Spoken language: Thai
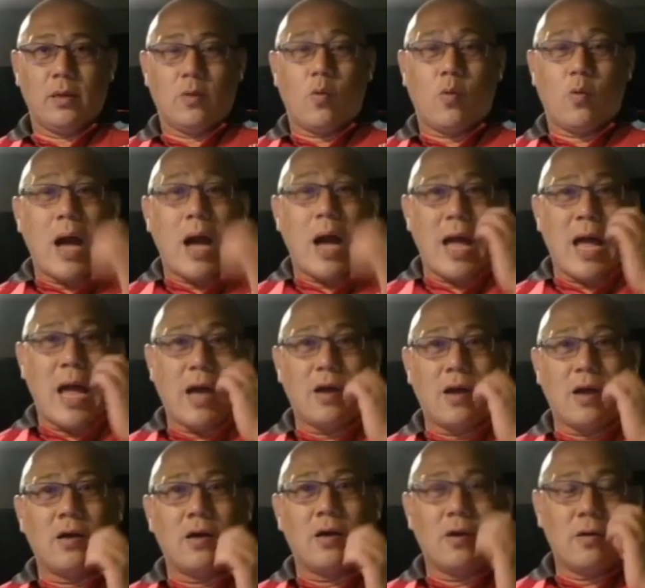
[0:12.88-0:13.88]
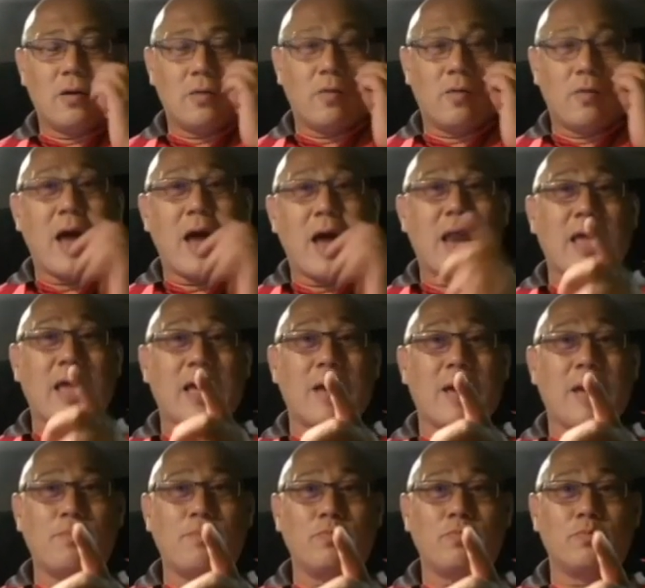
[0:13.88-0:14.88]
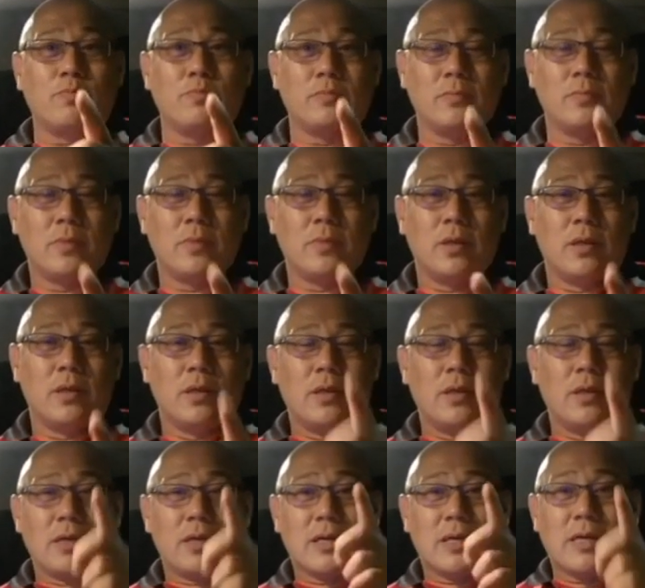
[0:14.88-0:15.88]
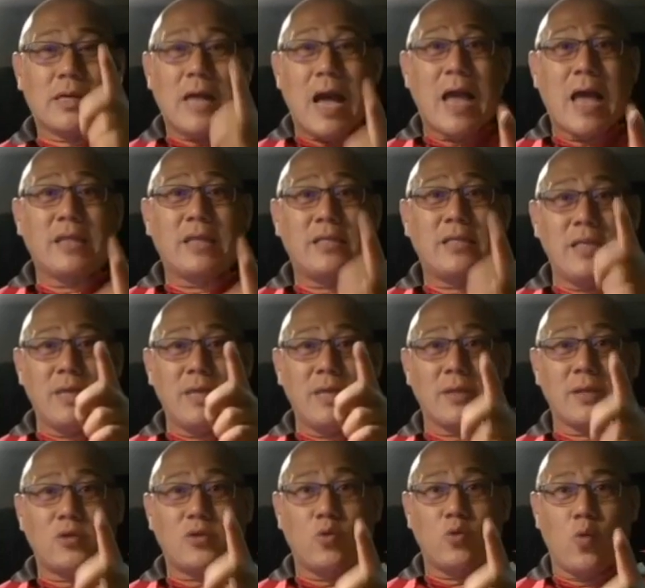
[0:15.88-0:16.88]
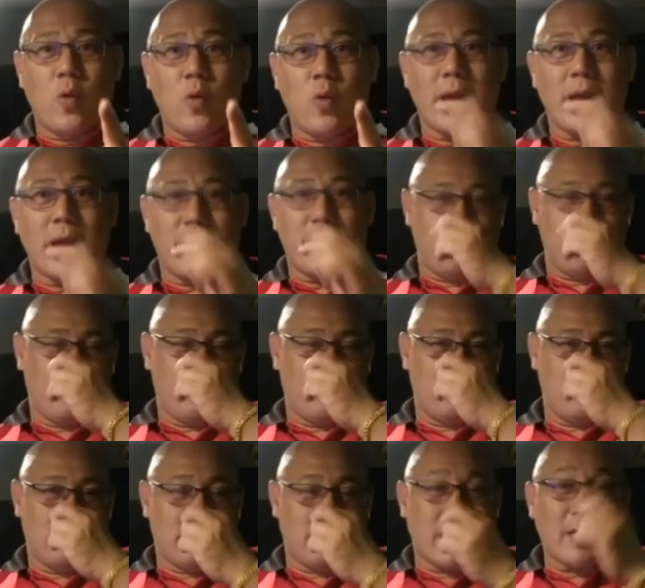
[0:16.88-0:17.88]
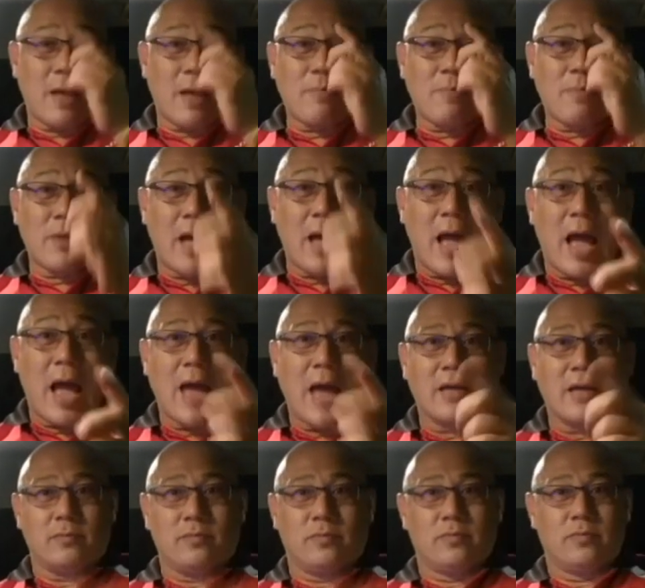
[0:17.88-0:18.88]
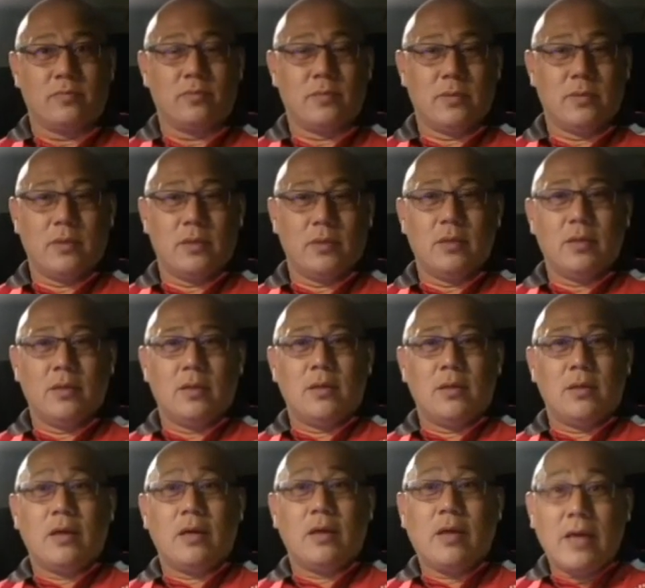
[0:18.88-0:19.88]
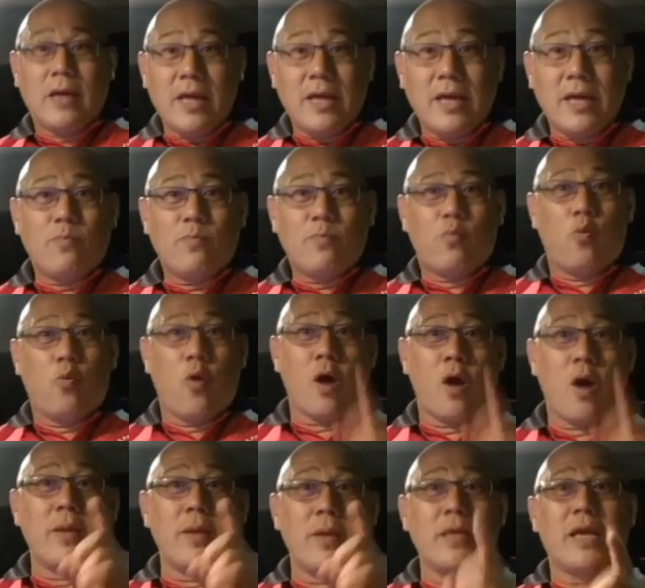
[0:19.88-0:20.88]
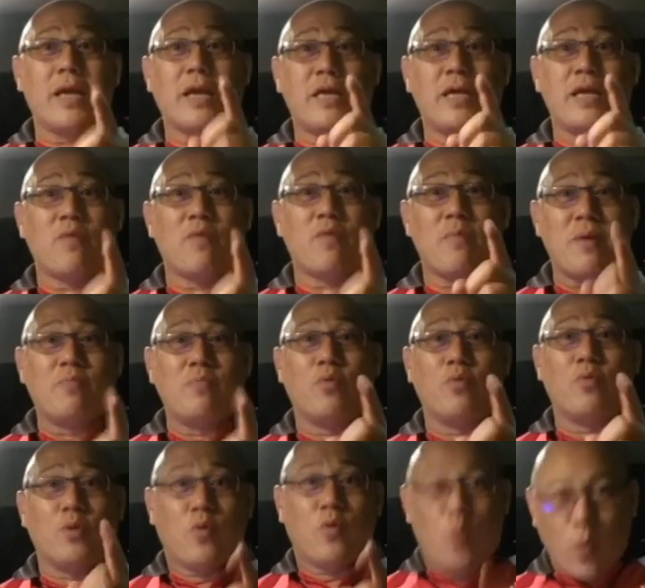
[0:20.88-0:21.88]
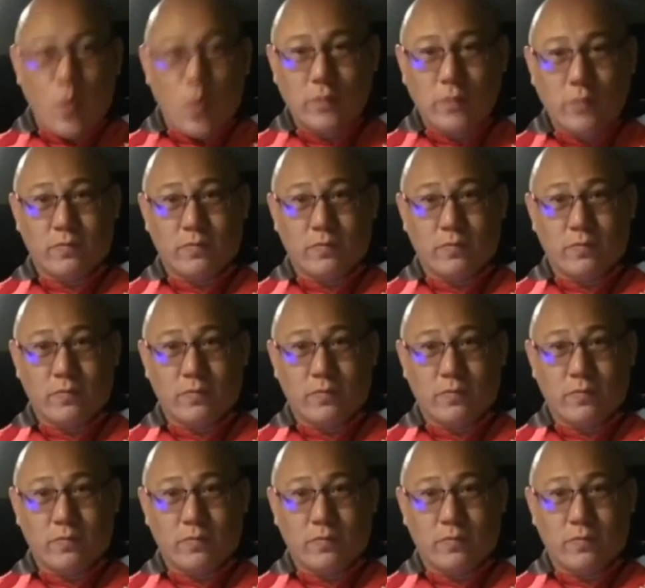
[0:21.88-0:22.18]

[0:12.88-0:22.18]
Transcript: ว่าว่าอะไรครับ การที่มาช่วยมาทำงานเฮ้ย พวกมึงอย่าคิดว่าเป็นบุญคุณ